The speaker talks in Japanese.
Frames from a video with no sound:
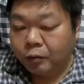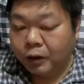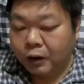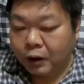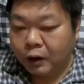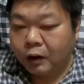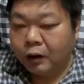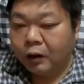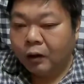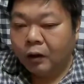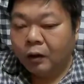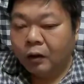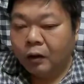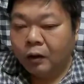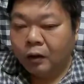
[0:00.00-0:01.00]
国が
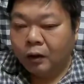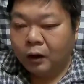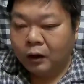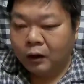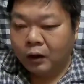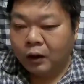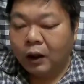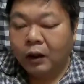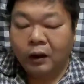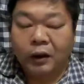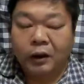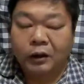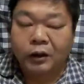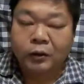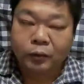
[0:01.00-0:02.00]
勝手に
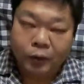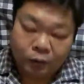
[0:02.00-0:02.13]
判断して